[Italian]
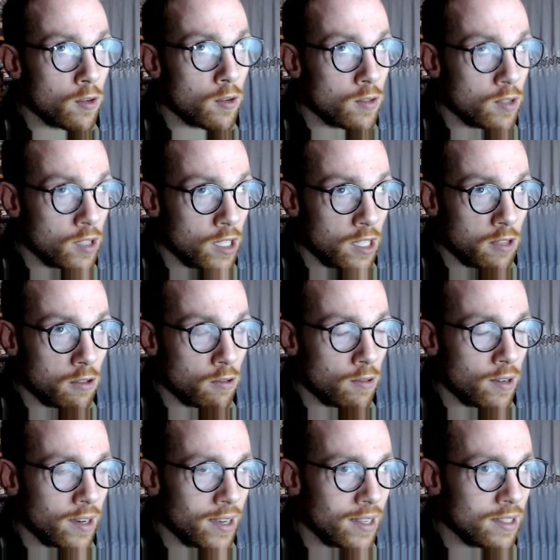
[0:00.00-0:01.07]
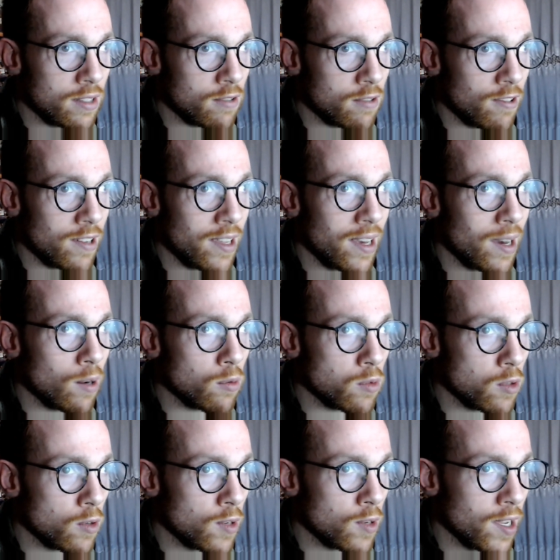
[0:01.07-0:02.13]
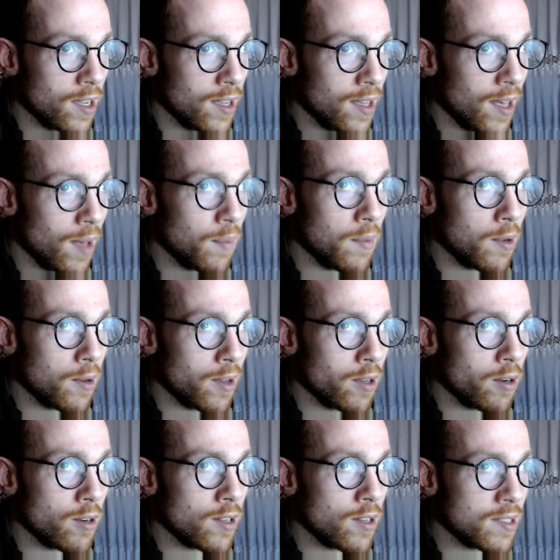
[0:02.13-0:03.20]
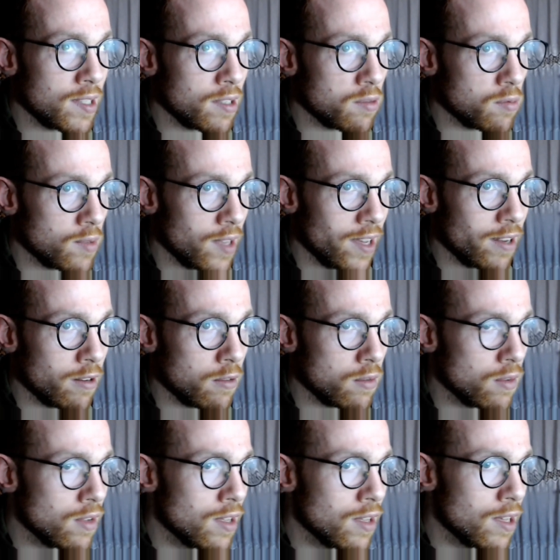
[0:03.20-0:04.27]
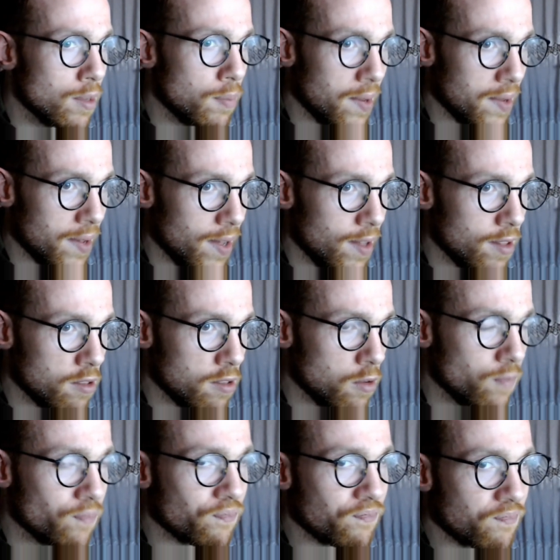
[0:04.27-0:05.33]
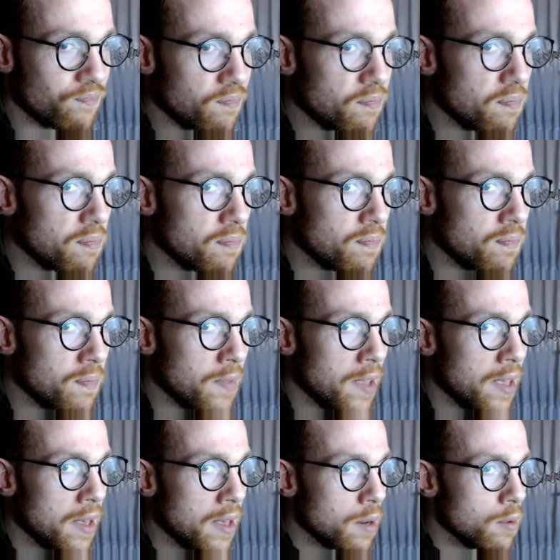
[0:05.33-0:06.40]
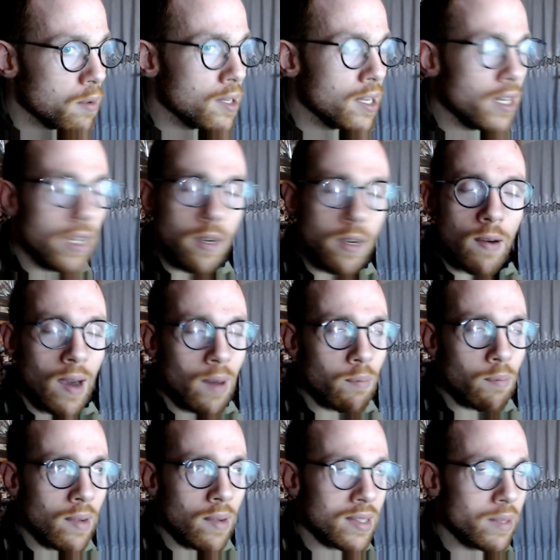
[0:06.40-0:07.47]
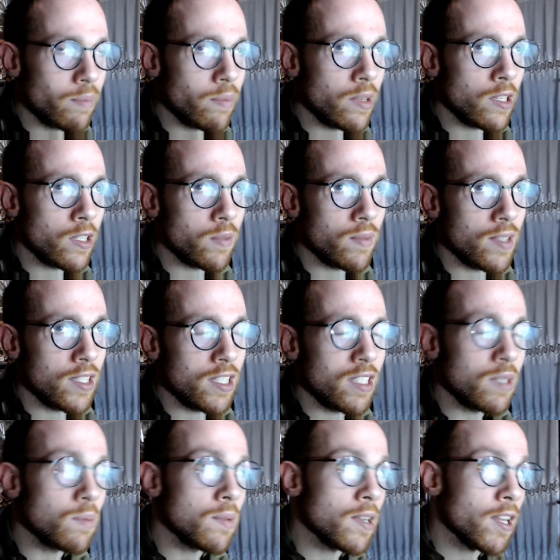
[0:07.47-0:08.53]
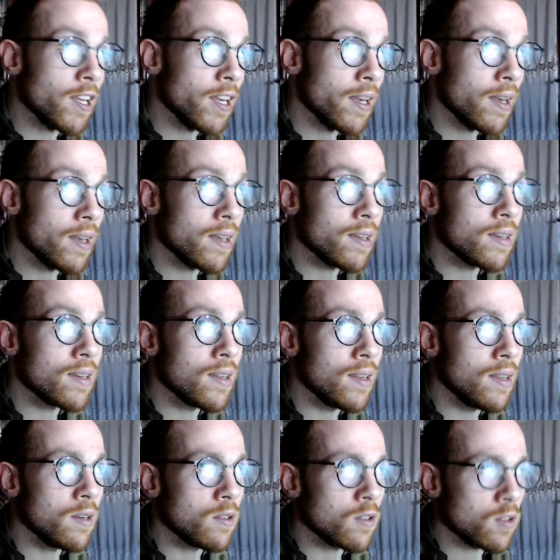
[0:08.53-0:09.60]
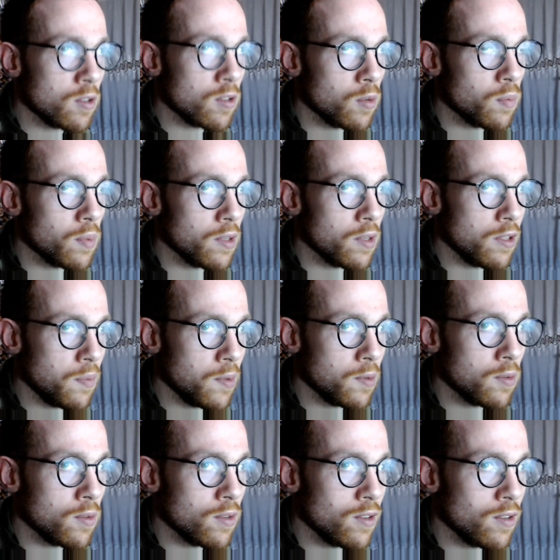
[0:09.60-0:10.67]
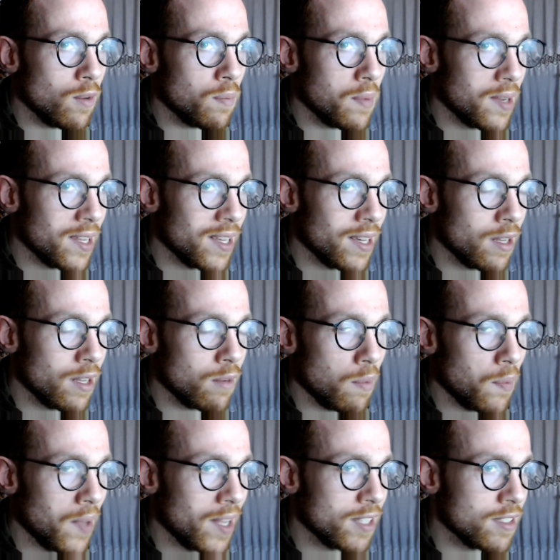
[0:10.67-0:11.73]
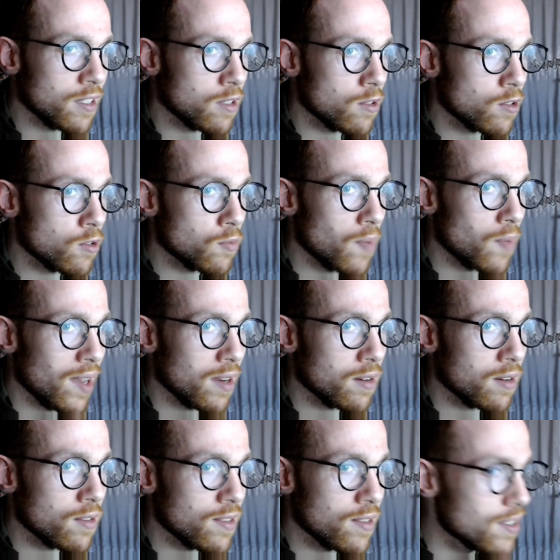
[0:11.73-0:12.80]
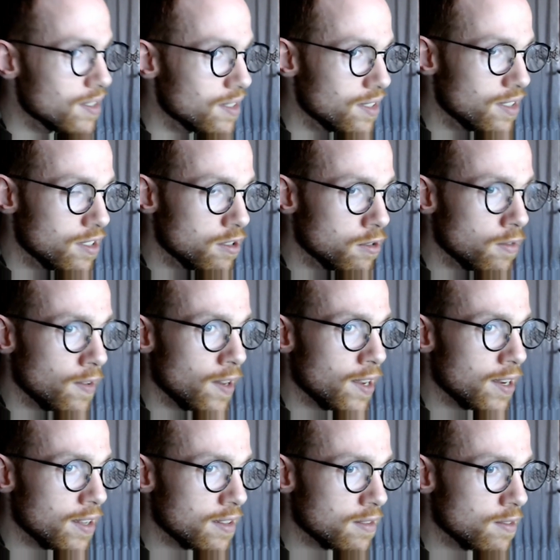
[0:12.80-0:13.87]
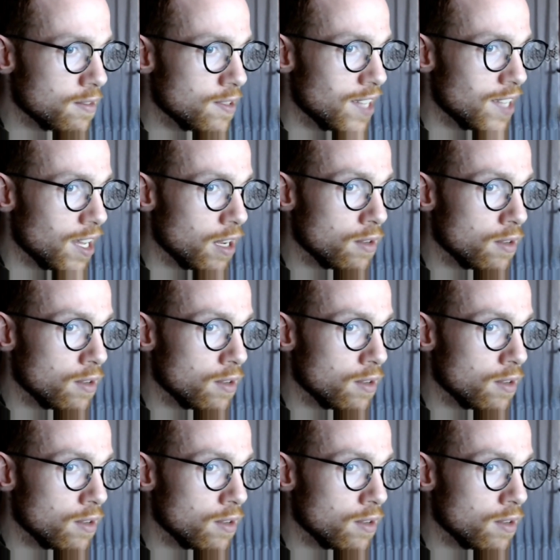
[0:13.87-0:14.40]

con titolo, canzone, autore, a meno che non la stia studiando per canto. Quindi dico Abba semplicemente perché li conosco un po' di più, non perché non mi piaccia George Michael, dovrei riascoltarlo.